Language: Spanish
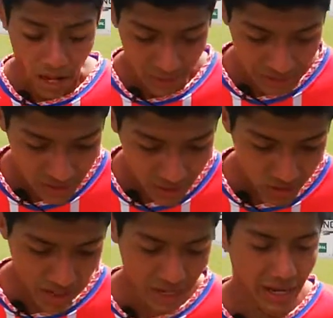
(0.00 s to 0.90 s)
Pues
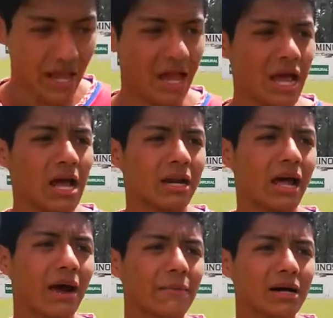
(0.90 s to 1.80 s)
creo que
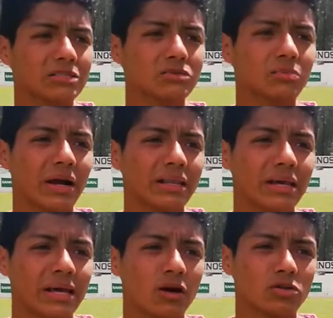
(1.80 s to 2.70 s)
nada más un par
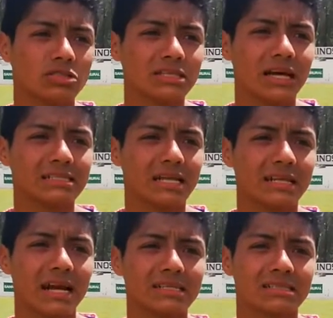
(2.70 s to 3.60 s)
de cositas
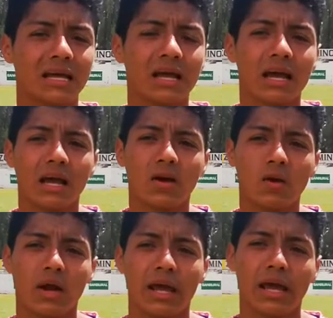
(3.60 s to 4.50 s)
atrás
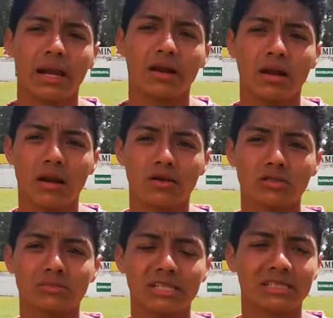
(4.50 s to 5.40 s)
Creo que
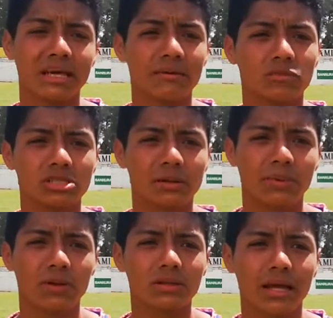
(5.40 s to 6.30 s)
nos meten mucha
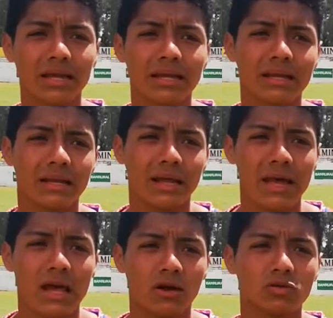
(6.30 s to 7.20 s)
pelota ahí,
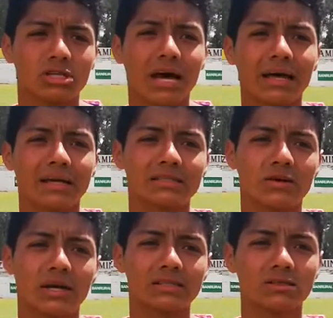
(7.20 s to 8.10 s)
cruzadas,
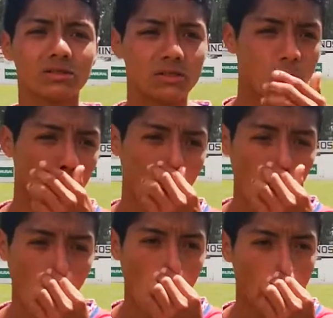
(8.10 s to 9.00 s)
creo que esa es nuestro,
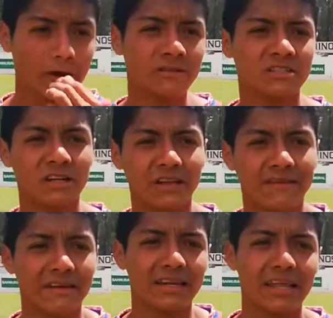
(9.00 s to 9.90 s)
nuestra
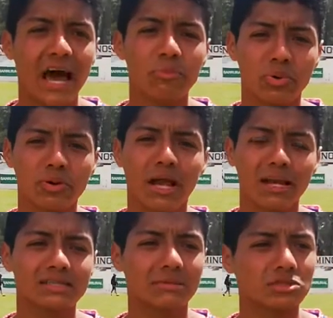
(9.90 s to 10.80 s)
debilidad, pero ya
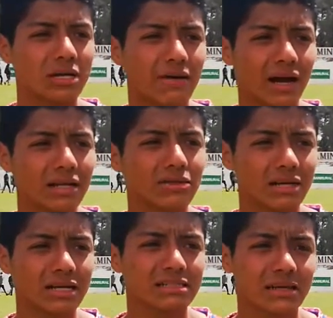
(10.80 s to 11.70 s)
la estamos trabajando y
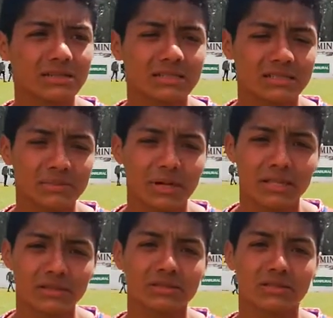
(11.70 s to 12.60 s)
gracias a Dios en este
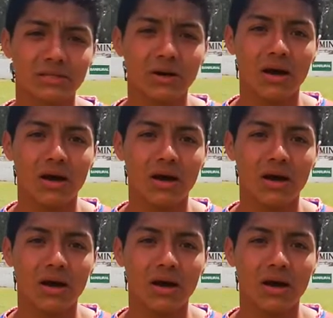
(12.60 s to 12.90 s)
partido se nos dio.